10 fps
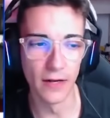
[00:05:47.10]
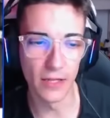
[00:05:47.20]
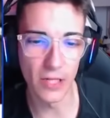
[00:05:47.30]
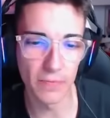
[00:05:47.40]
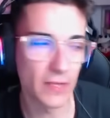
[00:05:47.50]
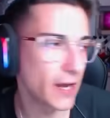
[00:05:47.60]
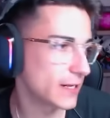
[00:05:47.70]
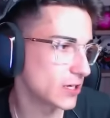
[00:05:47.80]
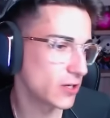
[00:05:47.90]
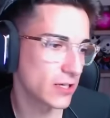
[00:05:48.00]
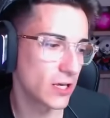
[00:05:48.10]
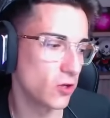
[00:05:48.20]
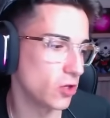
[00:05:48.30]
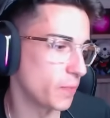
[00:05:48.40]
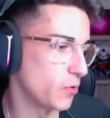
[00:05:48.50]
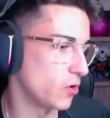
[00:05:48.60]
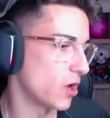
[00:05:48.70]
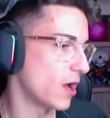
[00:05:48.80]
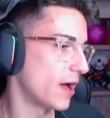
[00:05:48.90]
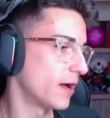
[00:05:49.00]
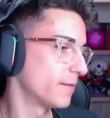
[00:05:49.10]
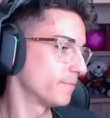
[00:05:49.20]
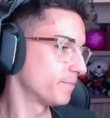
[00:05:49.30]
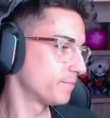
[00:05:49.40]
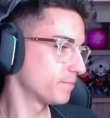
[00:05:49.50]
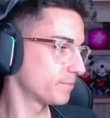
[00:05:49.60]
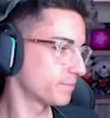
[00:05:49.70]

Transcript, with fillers: Ni top 3, esto va a ser un top 1 este